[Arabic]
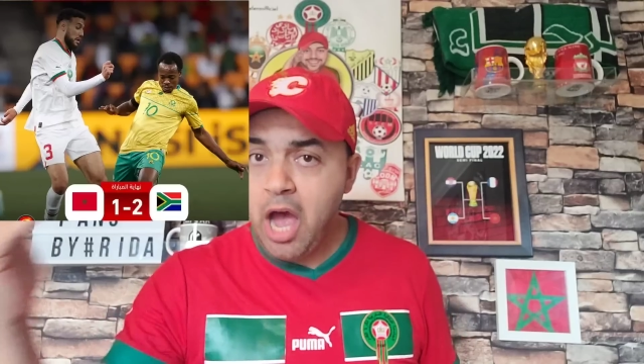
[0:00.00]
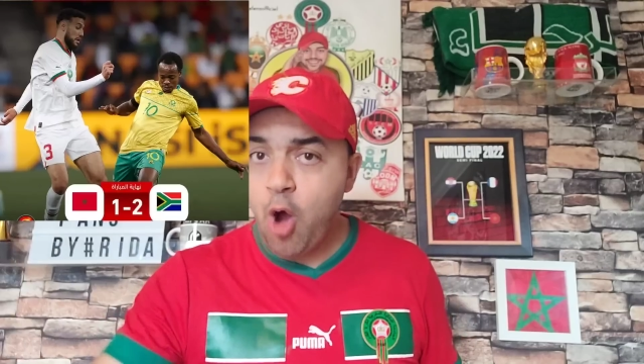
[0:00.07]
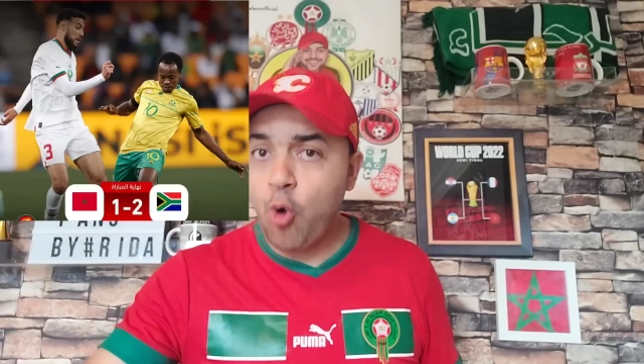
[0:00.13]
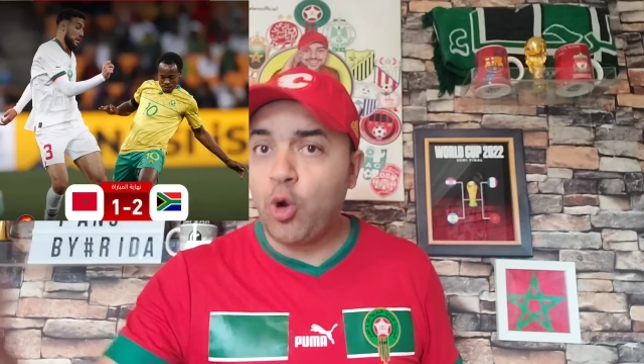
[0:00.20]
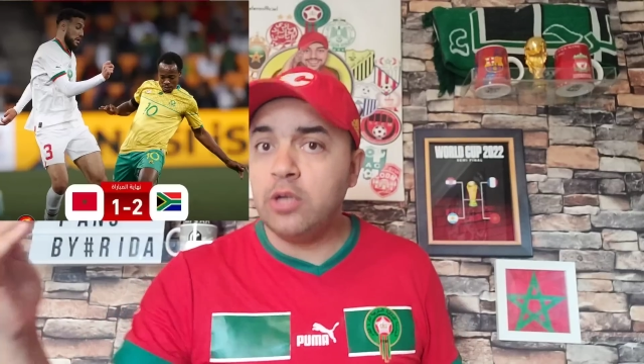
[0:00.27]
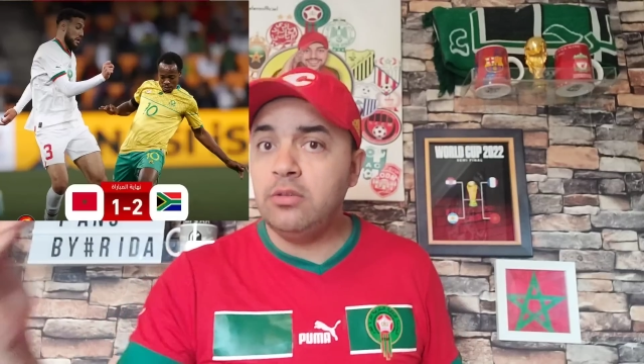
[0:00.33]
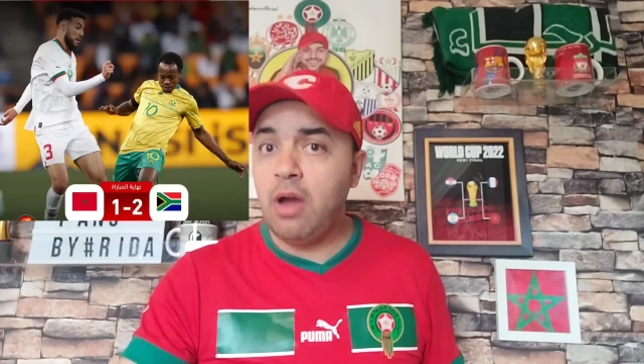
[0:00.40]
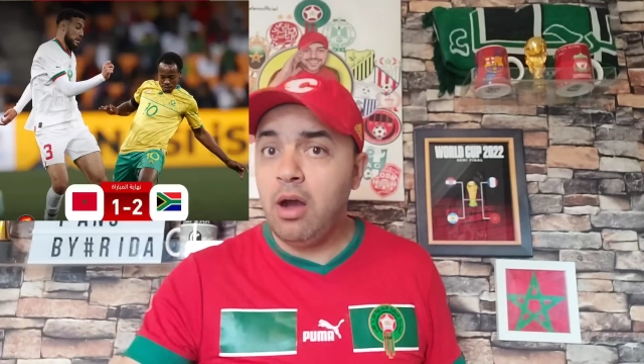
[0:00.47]

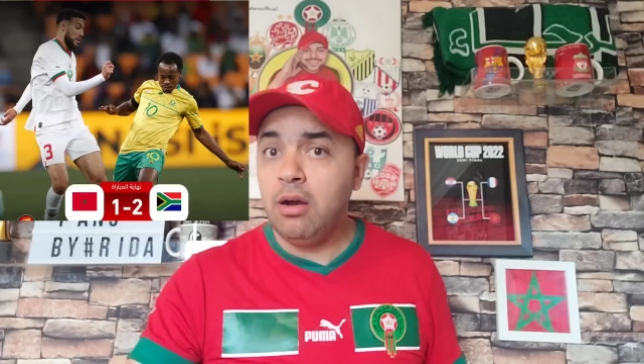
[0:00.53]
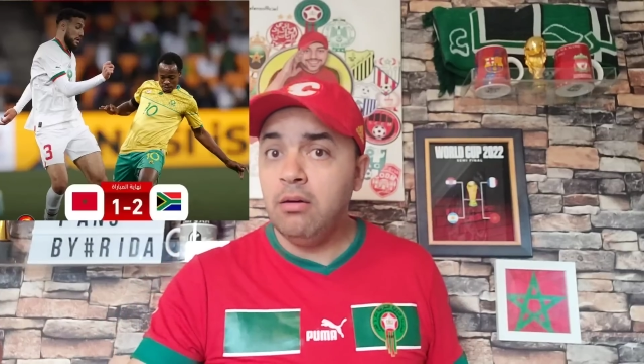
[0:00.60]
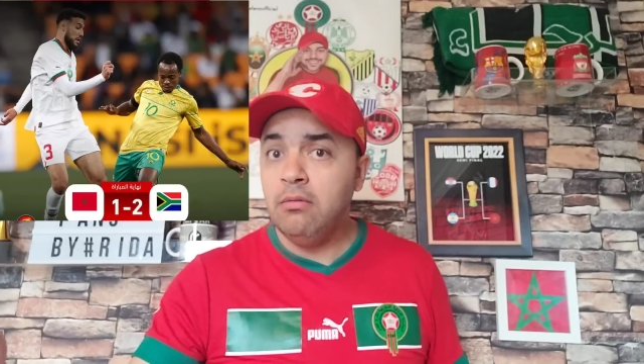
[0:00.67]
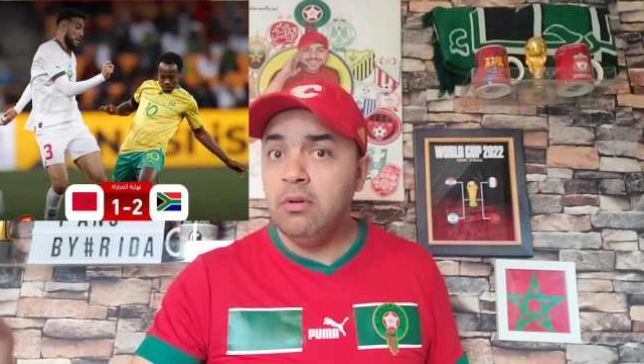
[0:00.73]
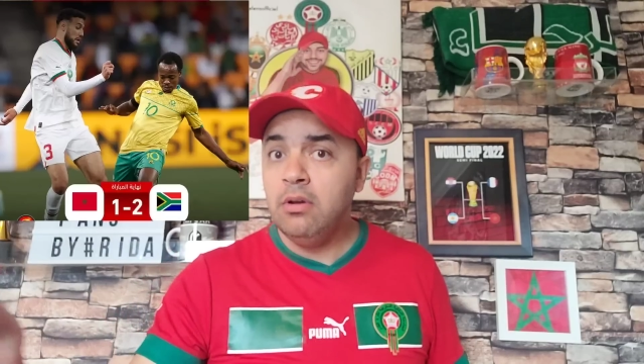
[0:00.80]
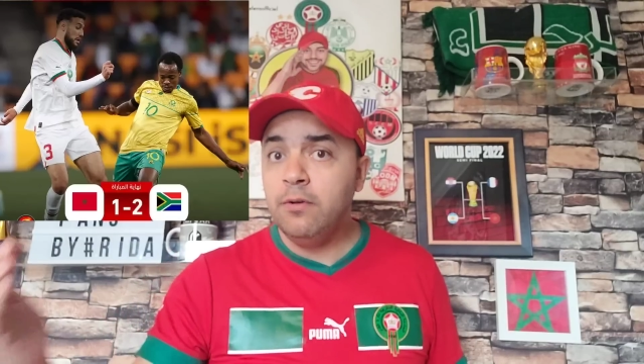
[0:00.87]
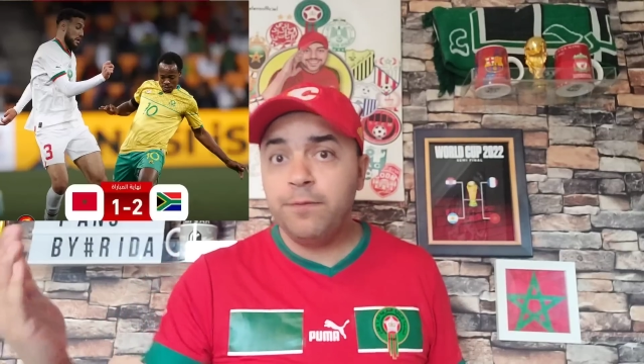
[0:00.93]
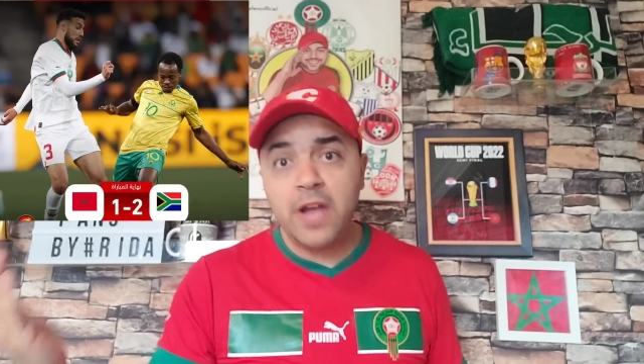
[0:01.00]
عقده
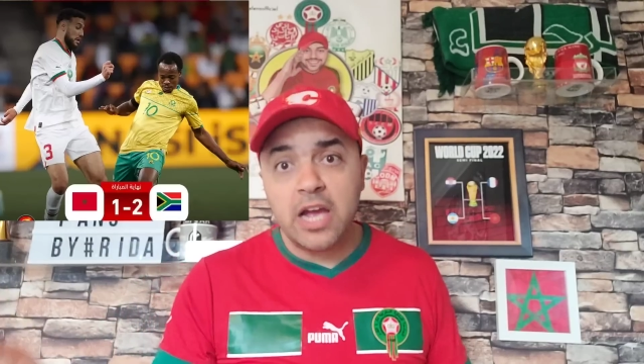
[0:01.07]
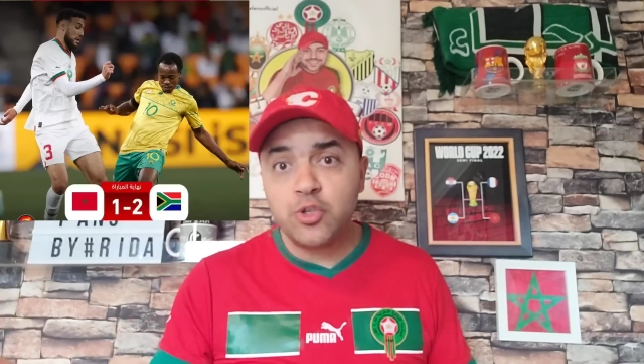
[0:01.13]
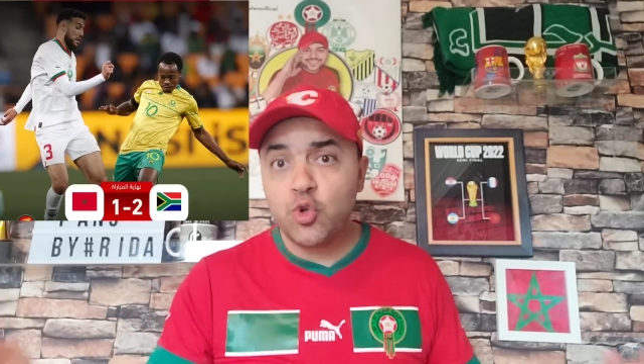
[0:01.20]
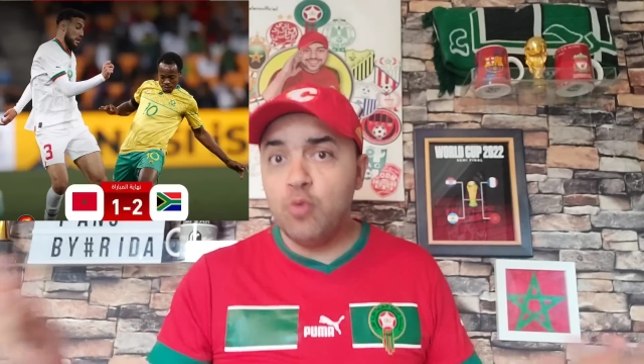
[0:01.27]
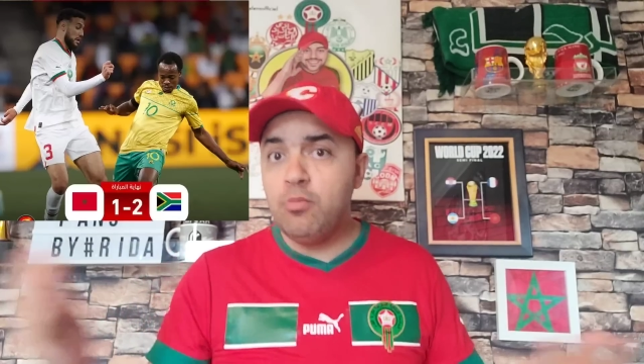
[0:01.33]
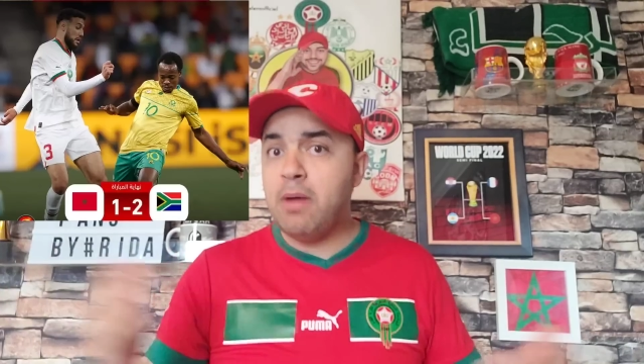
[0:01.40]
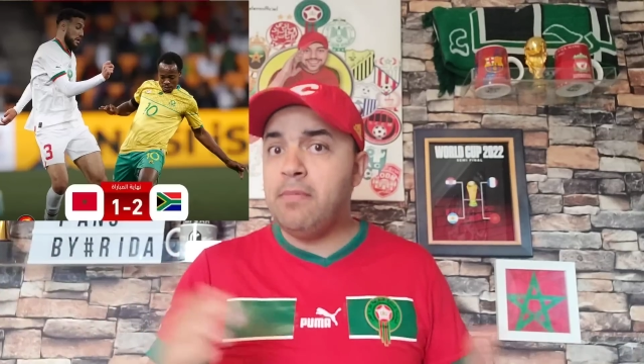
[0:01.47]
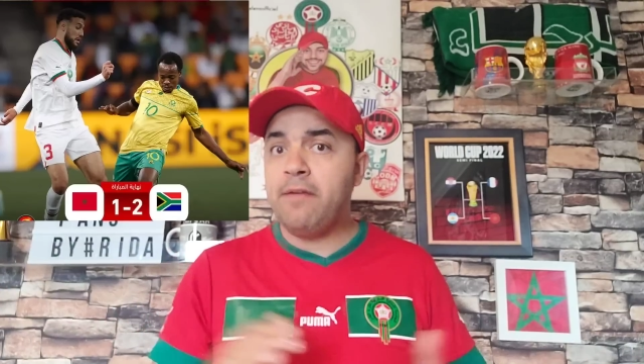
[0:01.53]
في كاس
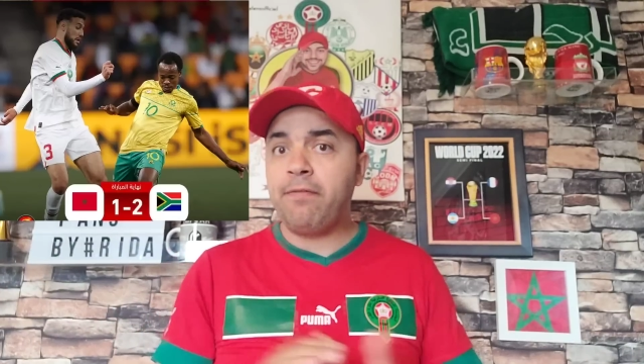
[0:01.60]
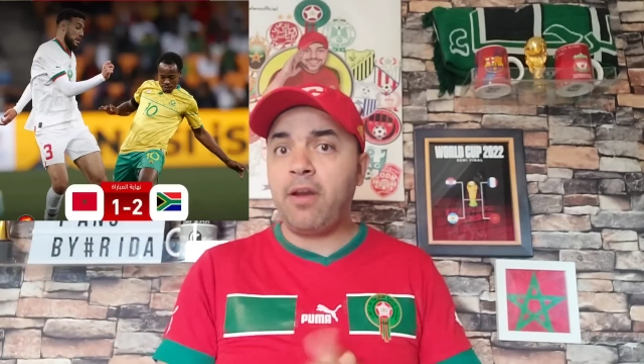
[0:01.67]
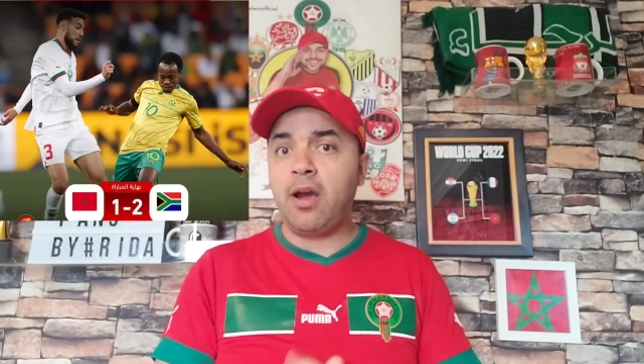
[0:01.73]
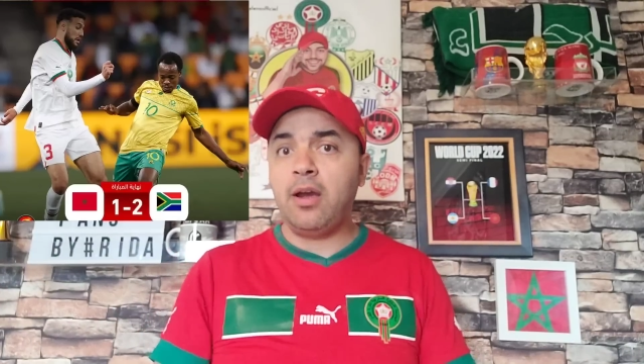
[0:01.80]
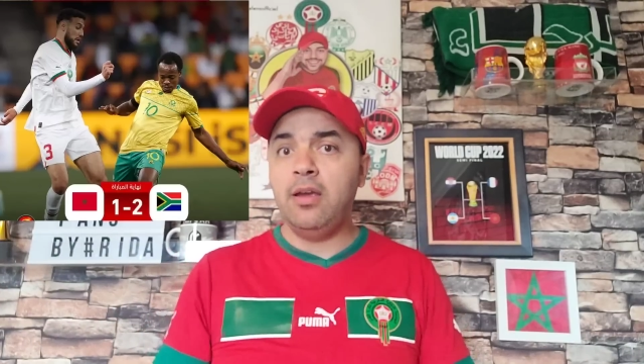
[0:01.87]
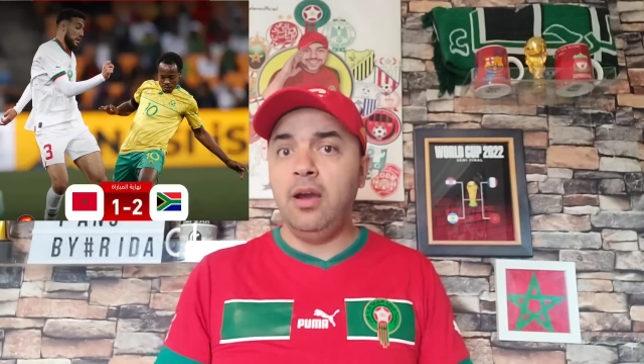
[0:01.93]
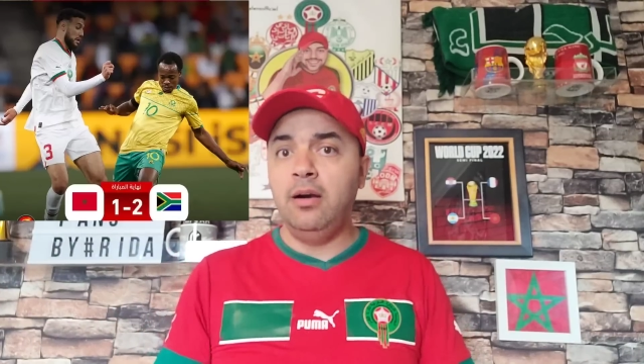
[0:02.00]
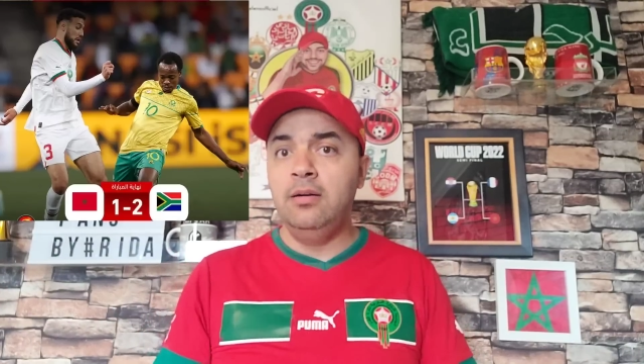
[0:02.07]
امم
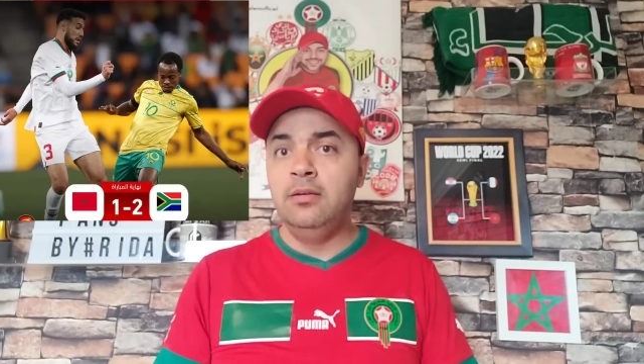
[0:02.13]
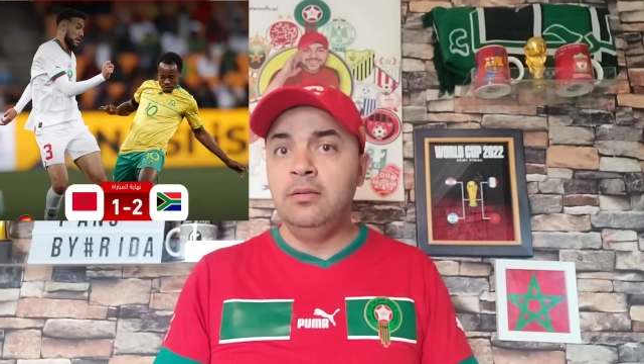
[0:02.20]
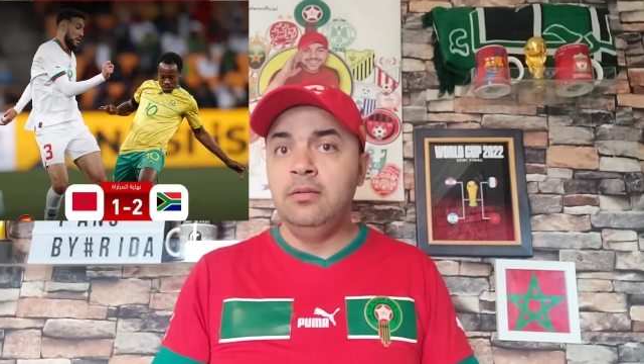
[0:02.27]
افريقيا